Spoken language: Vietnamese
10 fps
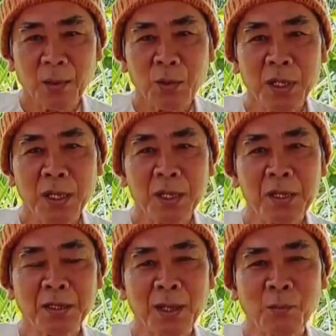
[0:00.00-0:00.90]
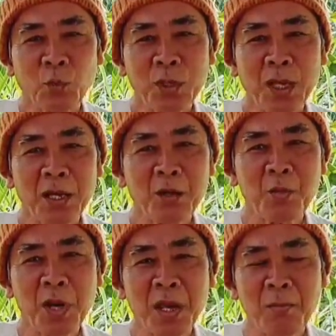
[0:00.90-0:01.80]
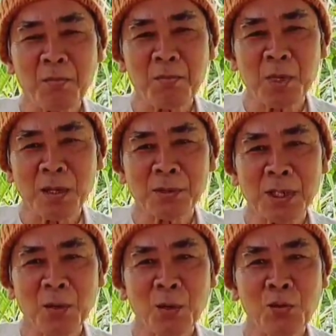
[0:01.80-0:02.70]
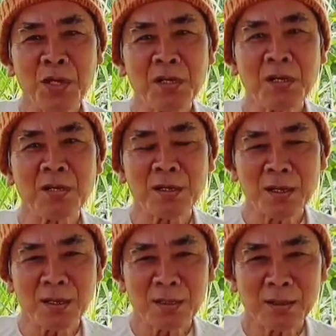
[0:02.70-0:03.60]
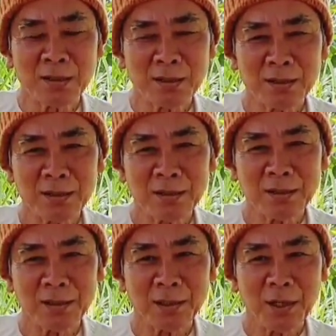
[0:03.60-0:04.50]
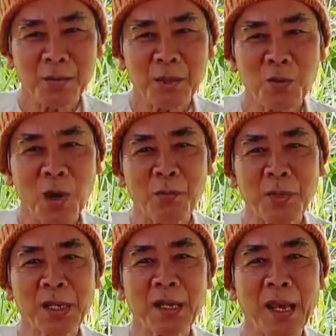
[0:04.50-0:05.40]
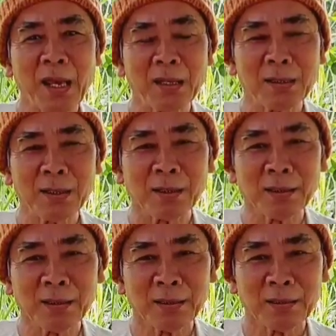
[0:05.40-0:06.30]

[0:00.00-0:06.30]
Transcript: là quý vị giữ cái tâm quý vị nó mềm làm sao cũng như nước vậy đó nó mới qua mấy cái kẻ được nha